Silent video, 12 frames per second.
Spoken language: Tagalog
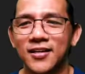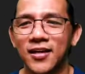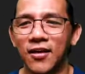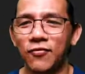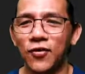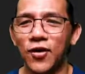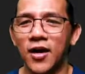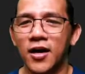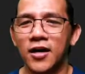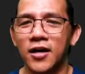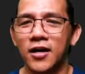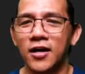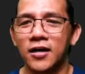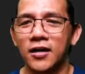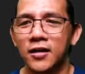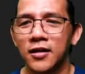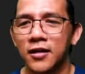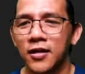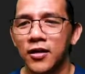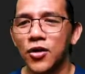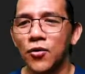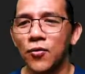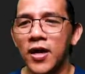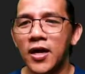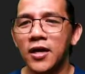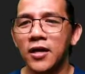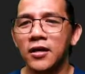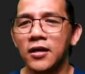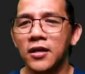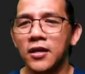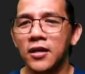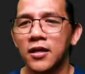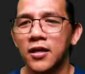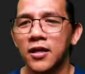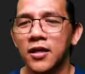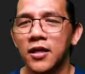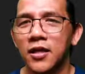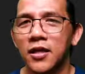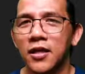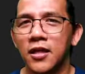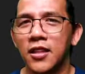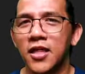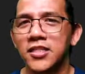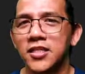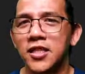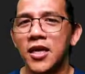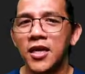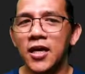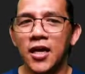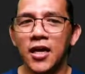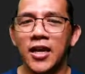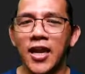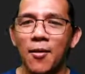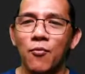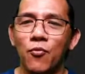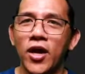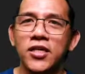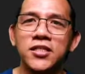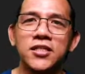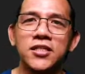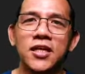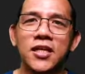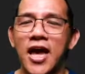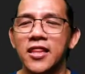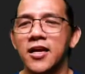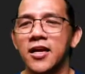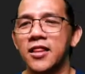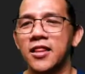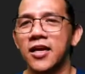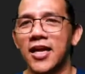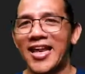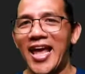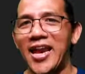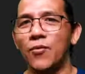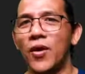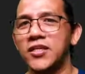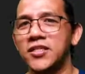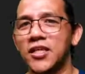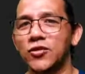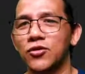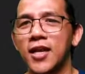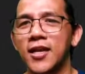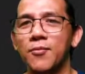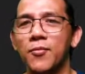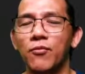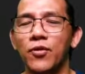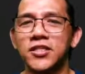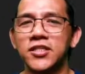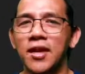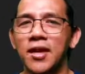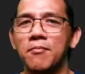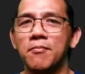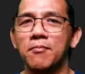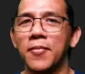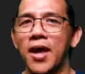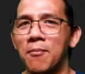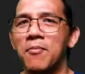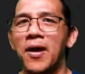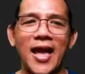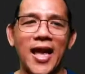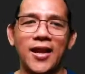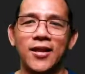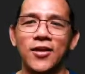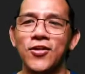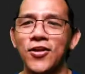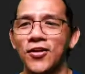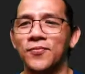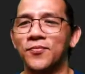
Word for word: If you are doing this thing in m ways, the other thing in n ways, the total number of ways is m, m by n. Yun yan.